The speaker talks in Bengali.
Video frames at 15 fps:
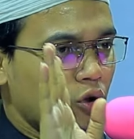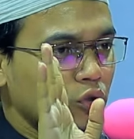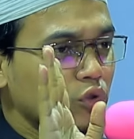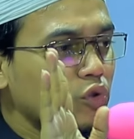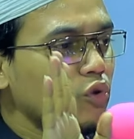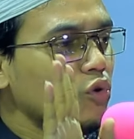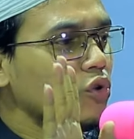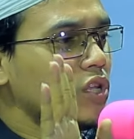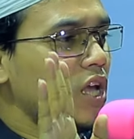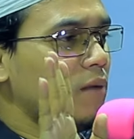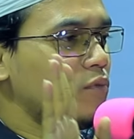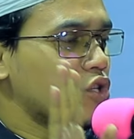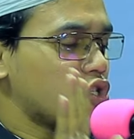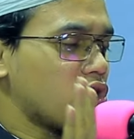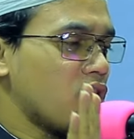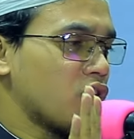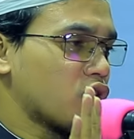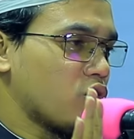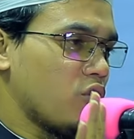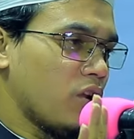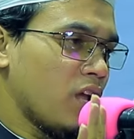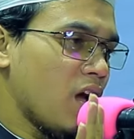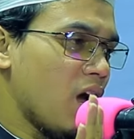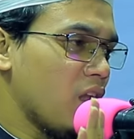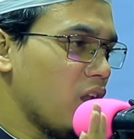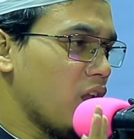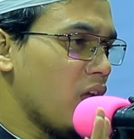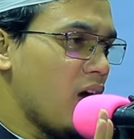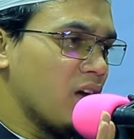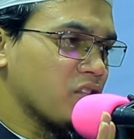অন্তর দিয়া বিশ্বাস করে
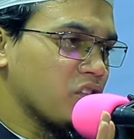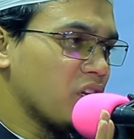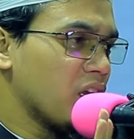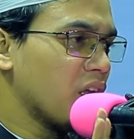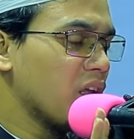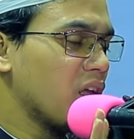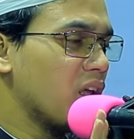আল্লাহ আছে